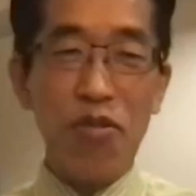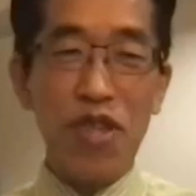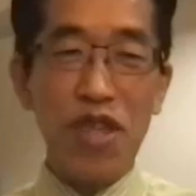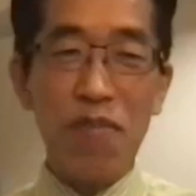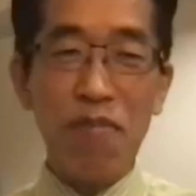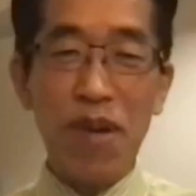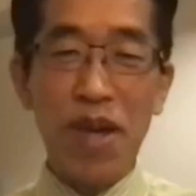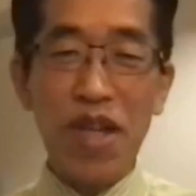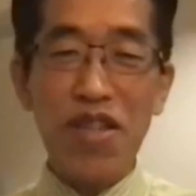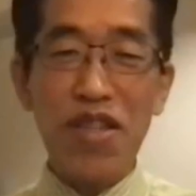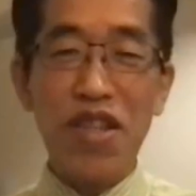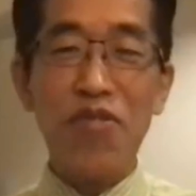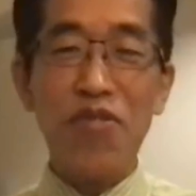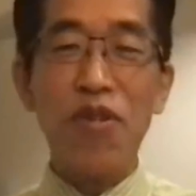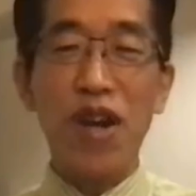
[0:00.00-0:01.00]
の心配して
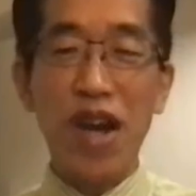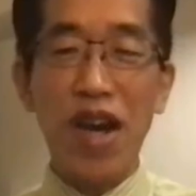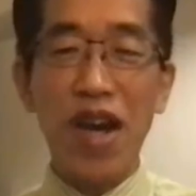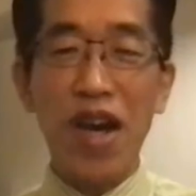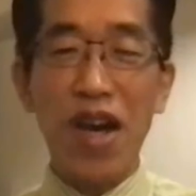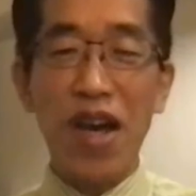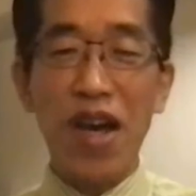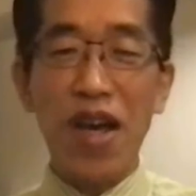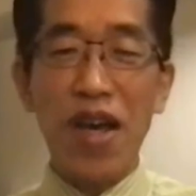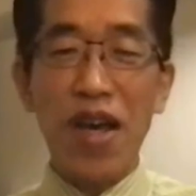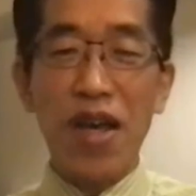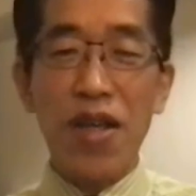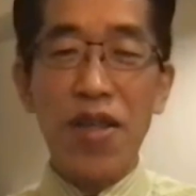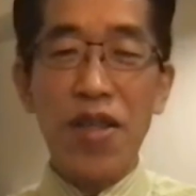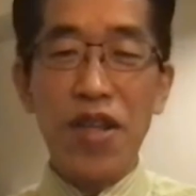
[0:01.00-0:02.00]
るのが、う
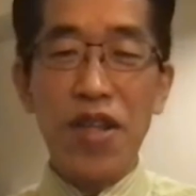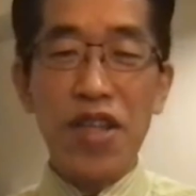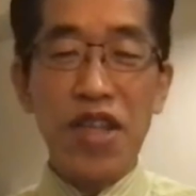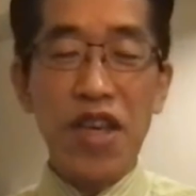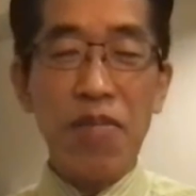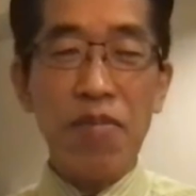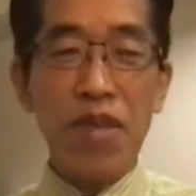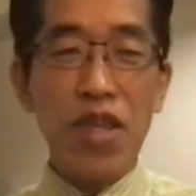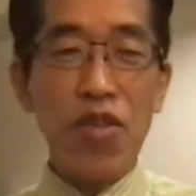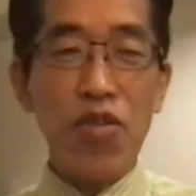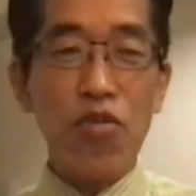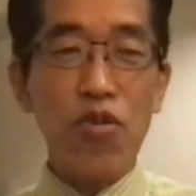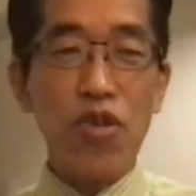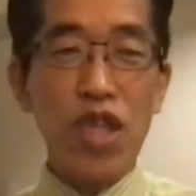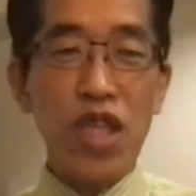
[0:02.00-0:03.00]
ん、立憲民主
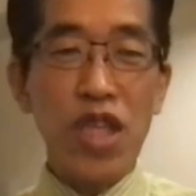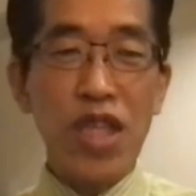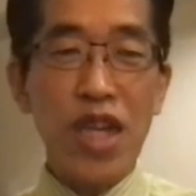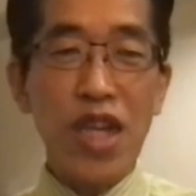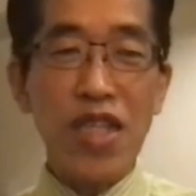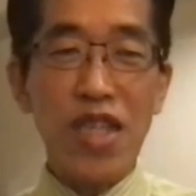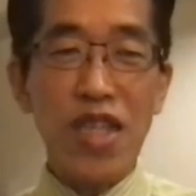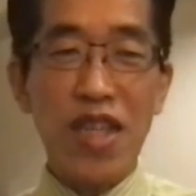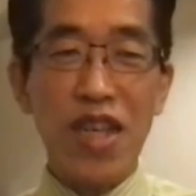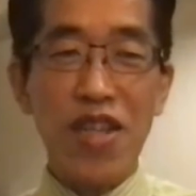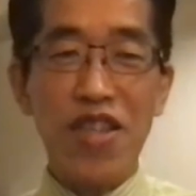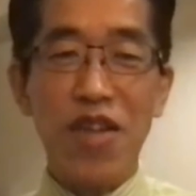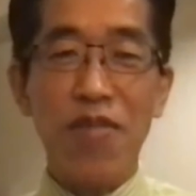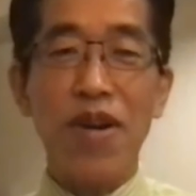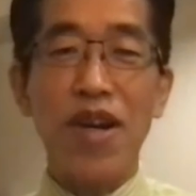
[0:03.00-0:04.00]
党新体制になっ
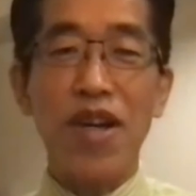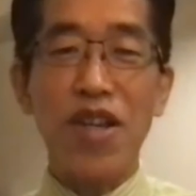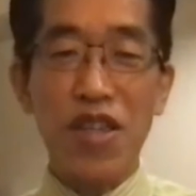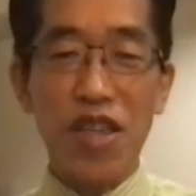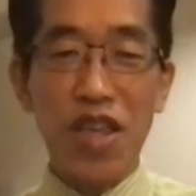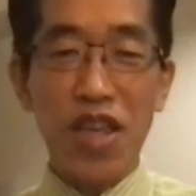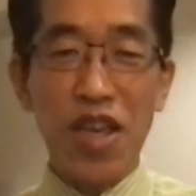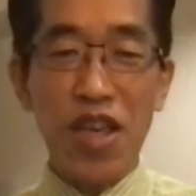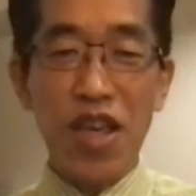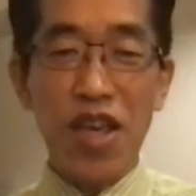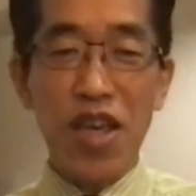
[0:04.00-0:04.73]
た場合に、